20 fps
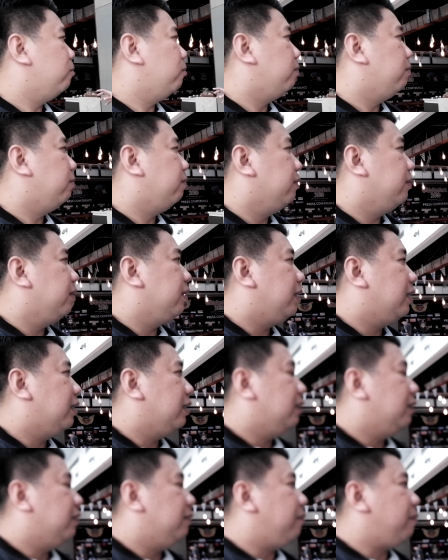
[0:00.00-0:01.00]
of the
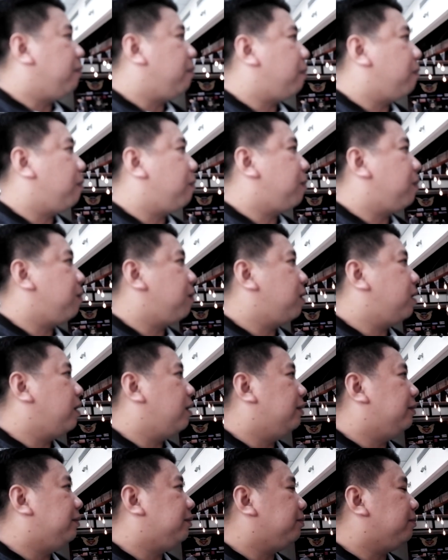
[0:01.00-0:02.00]
surrounding. I mean, aware ka
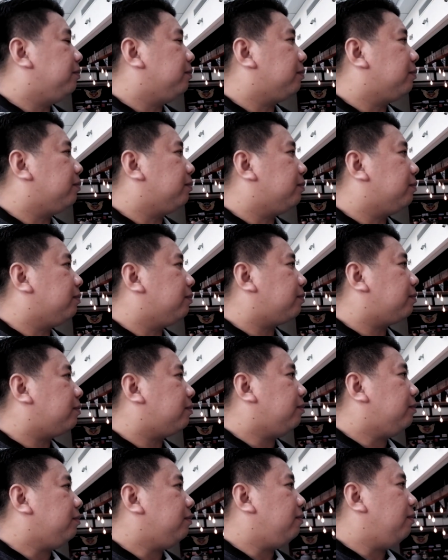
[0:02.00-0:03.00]
naman, pero ayahan mo
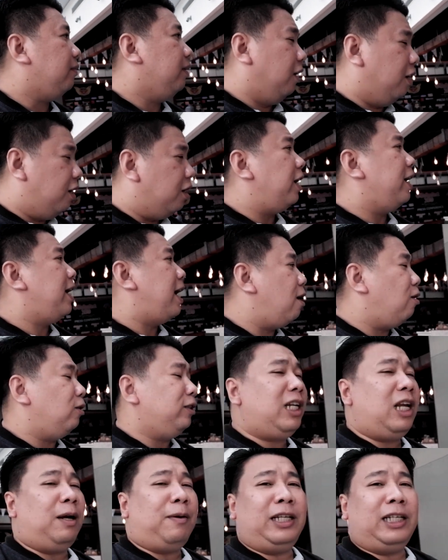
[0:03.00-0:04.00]
sila. Oo, oh, kaya ko
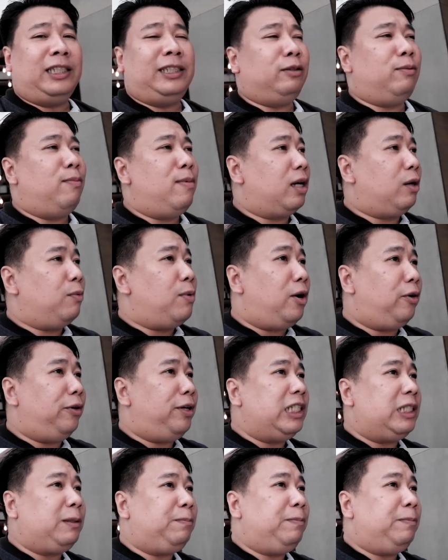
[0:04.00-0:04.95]
sila. Kasi gumagawa ko ng